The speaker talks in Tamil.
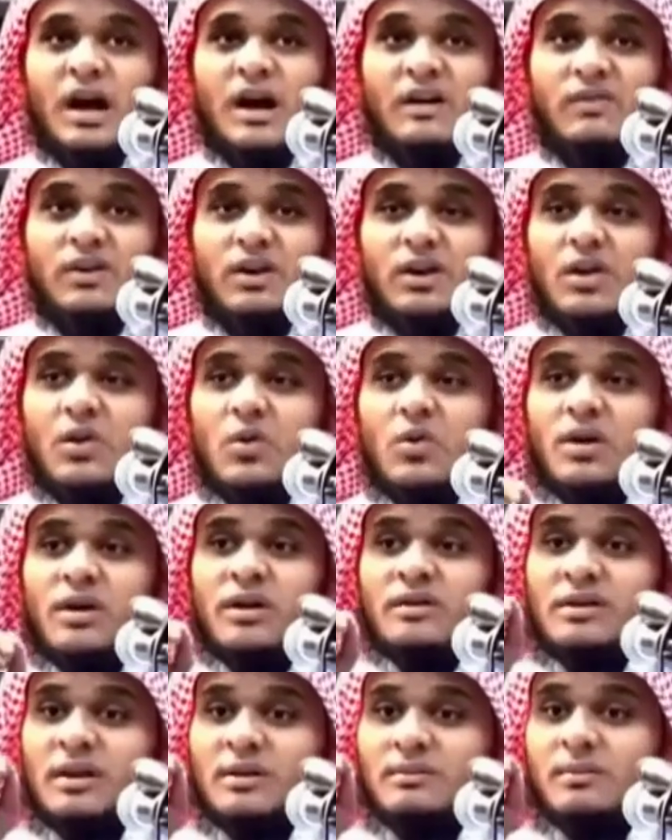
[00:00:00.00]
அவர்களுடைய
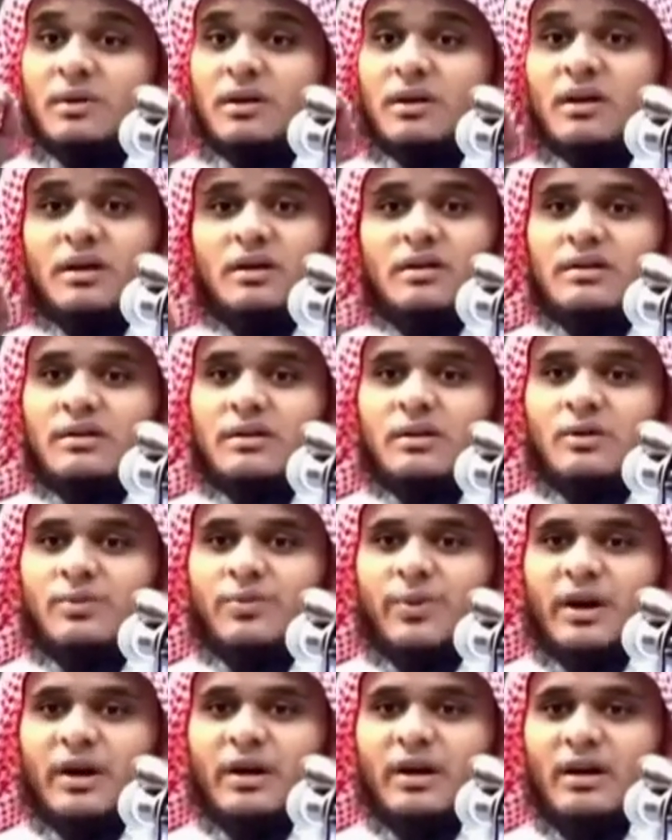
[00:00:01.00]
நண்பர்கள் என்று
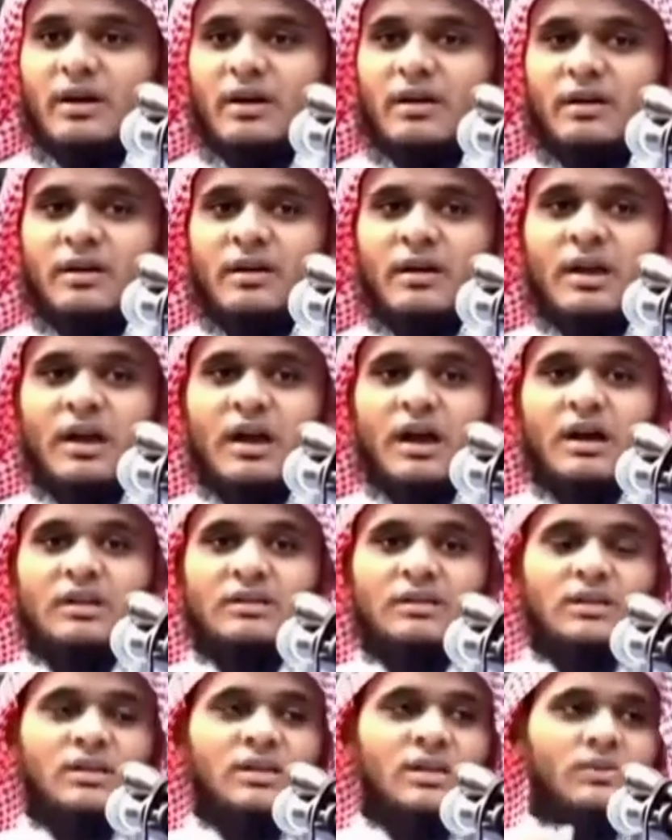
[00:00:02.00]
இருப்பார்களே
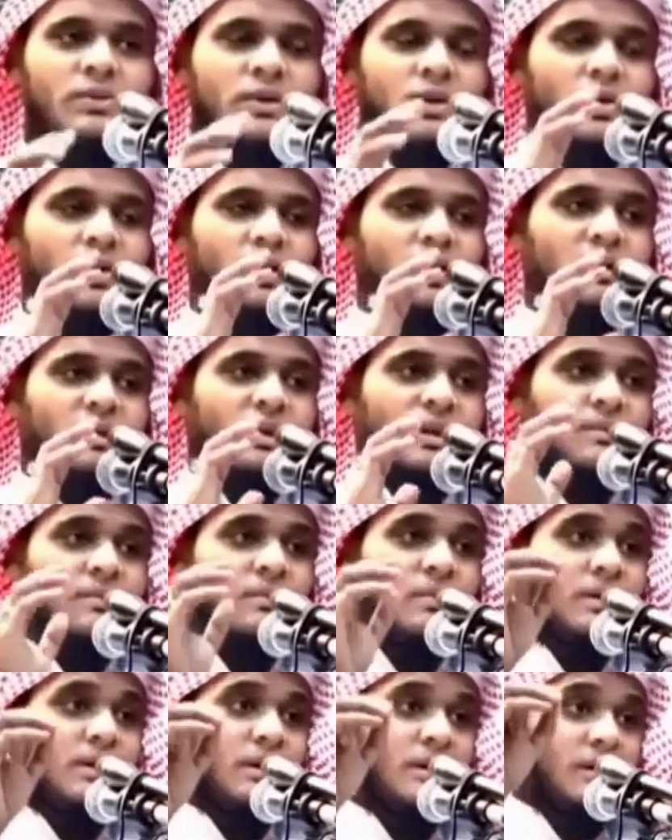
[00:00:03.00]
அந்த இருவருடைய
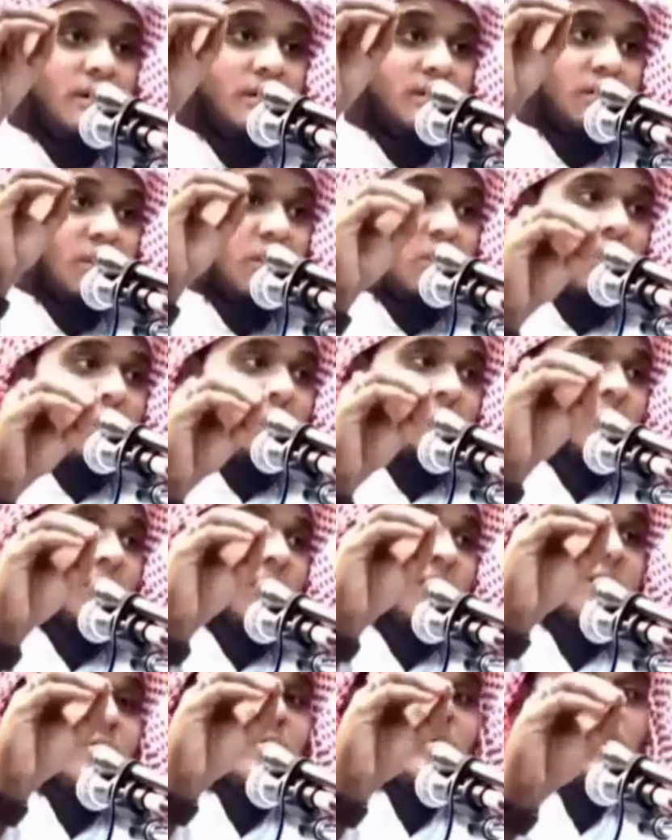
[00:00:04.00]
நண்பரிடத்திலும்
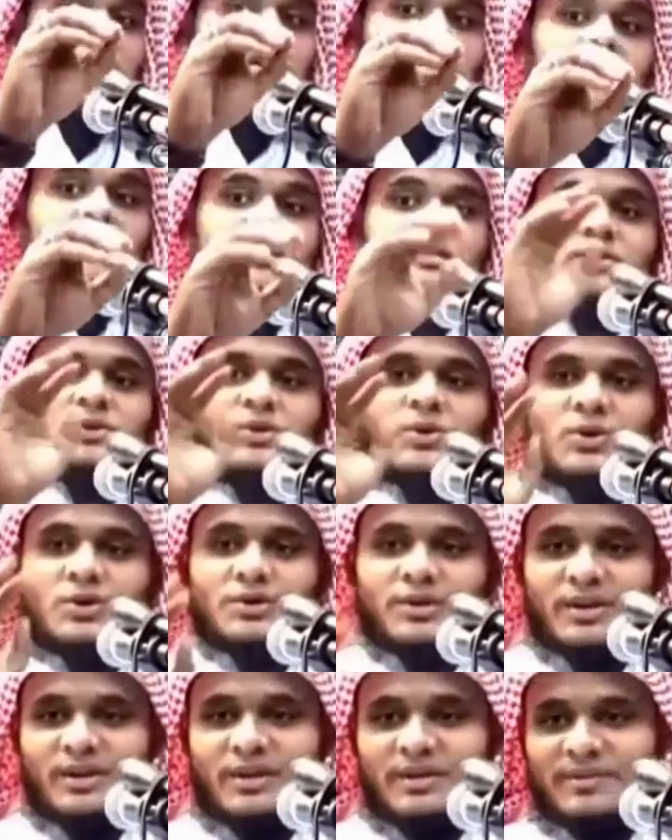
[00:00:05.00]
நல்ல முறையில் நடந்து
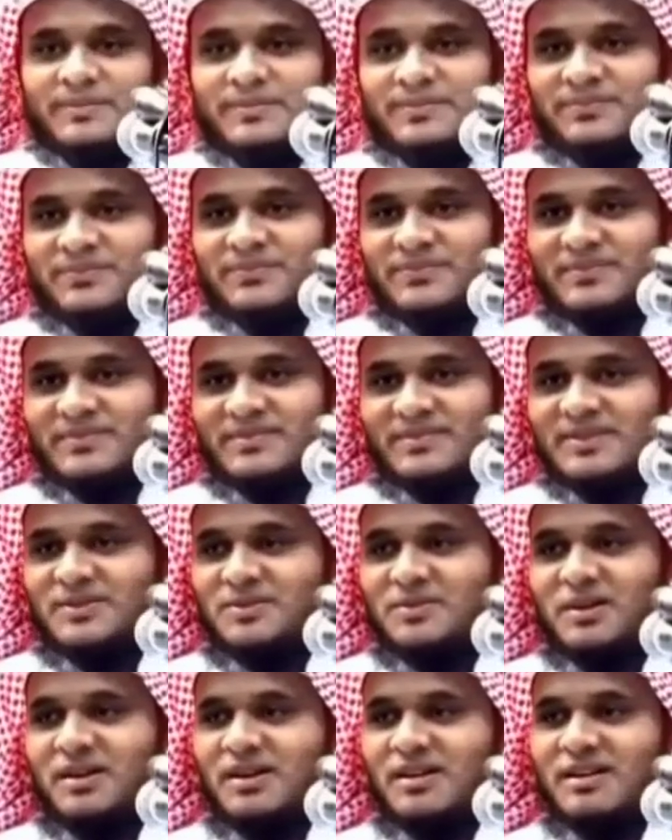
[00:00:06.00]
கொள்ளுதல்
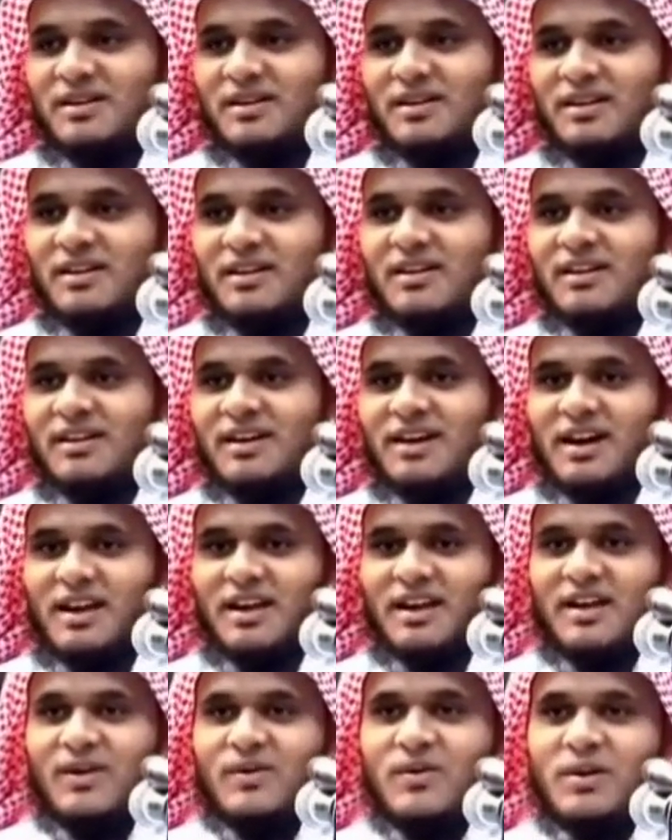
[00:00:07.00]
சுஹான் அல்லா
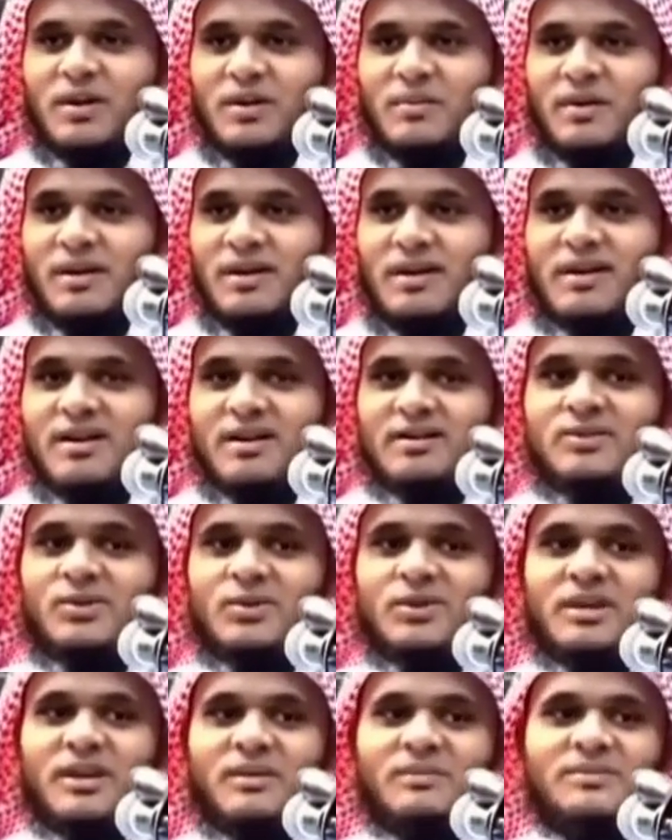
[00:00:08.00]
அல்லாவுடைய
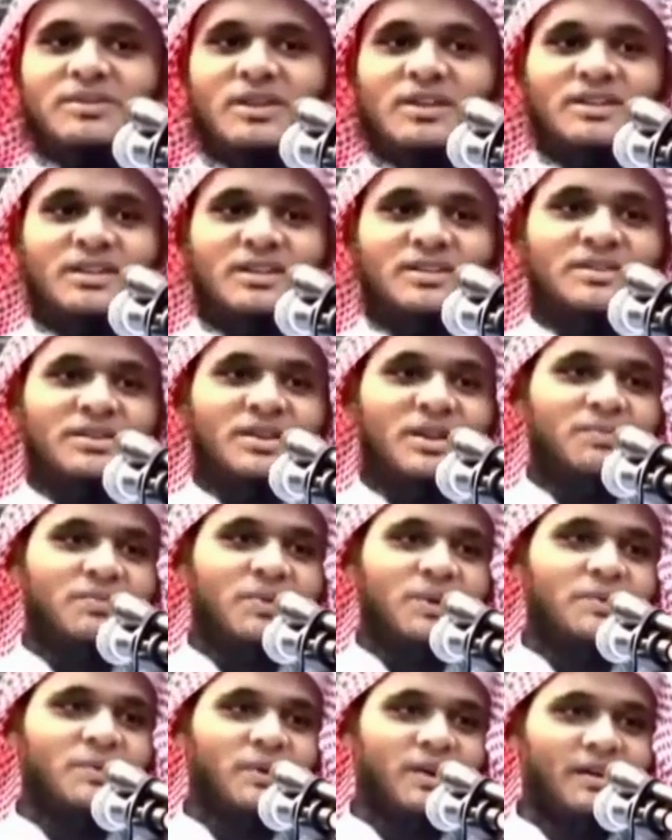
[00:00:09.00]
மார்க்கத்துடைய அம்சத்தை
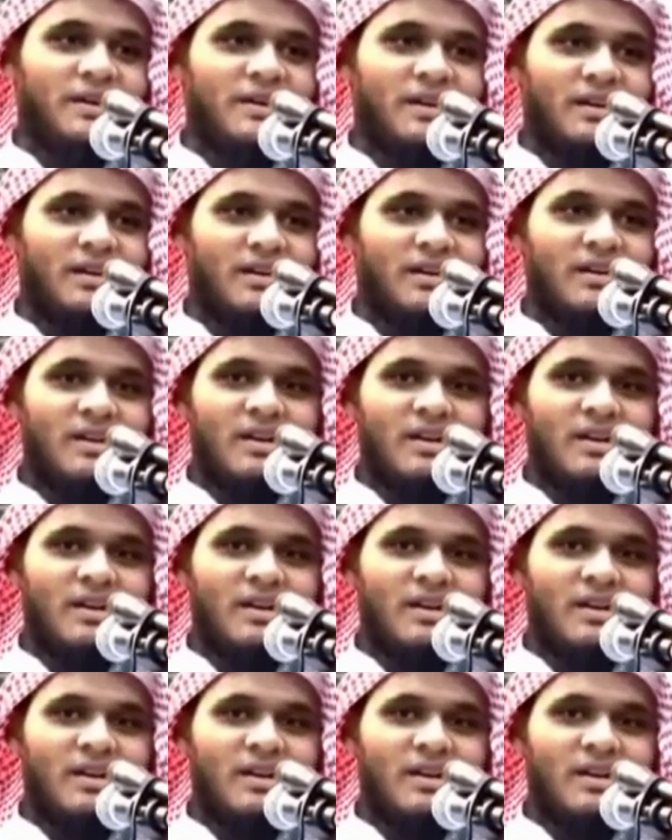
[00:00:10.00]
சிறப்பை பாருங்கள்